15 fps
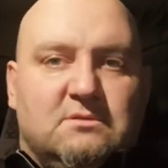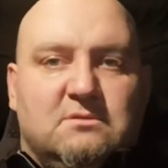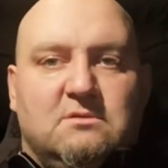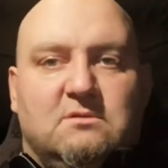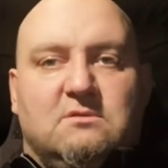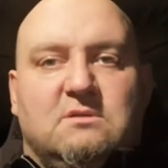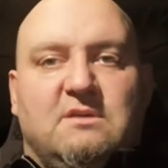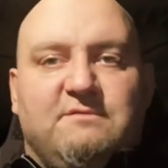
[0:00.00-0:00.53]

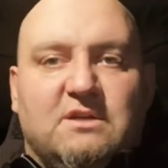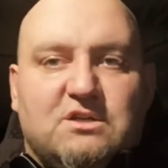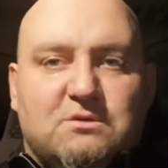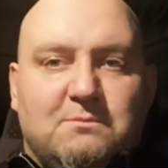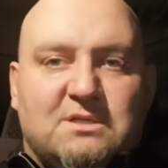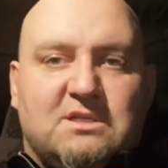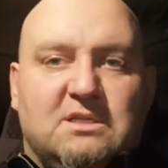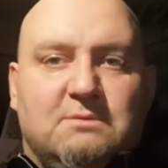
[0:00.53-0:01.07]
No, największym
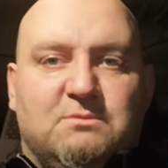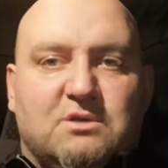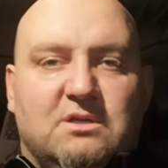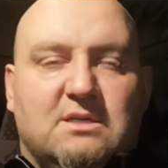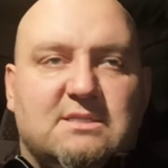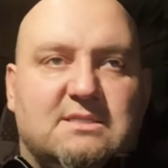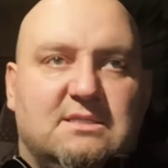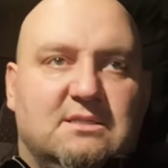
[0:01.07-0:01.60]
marzeniem to
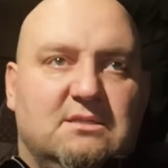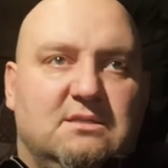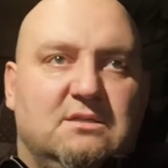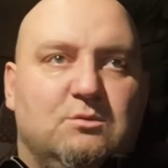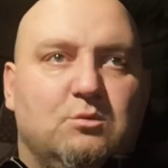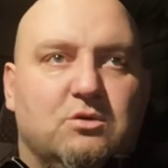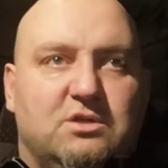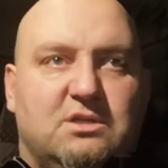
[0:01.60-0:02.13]
jest y,
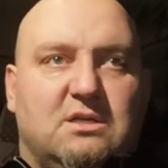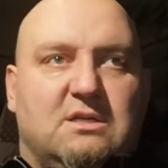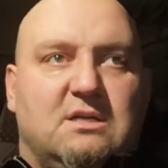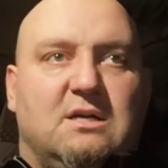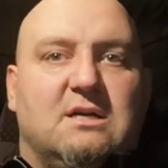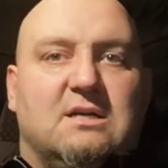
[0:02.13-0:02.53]
łódź taka